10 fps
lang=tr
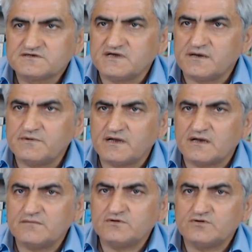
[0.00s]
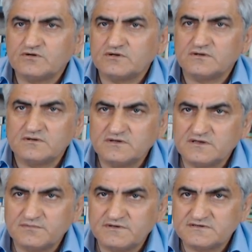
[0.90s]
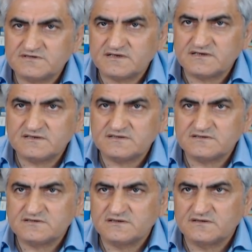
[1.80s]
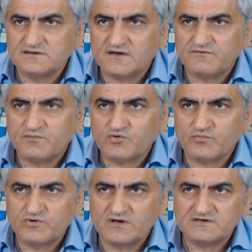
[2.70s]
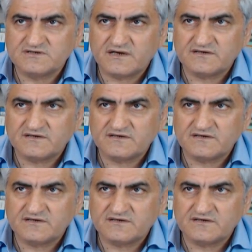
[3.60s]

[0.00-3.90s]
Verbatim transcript: Şermin Hanım diyor ki 2008 yılında fibromiyajdan